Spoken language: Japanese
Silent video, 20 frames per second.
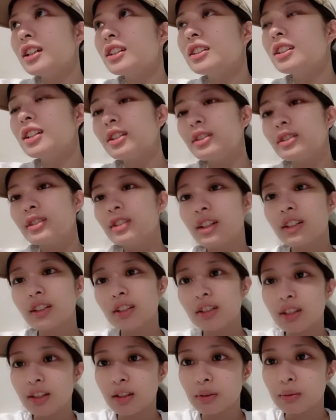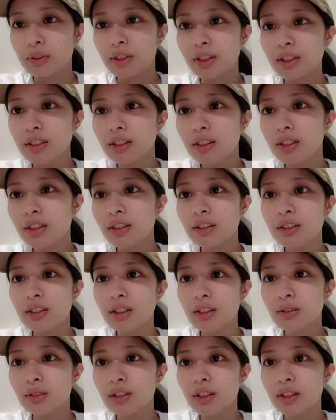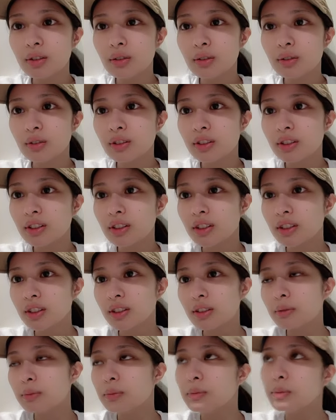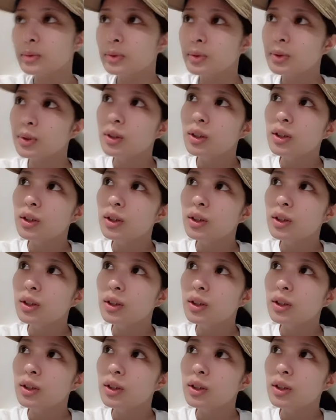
セリフなんてなんかもう全然セリフ出てこんしもう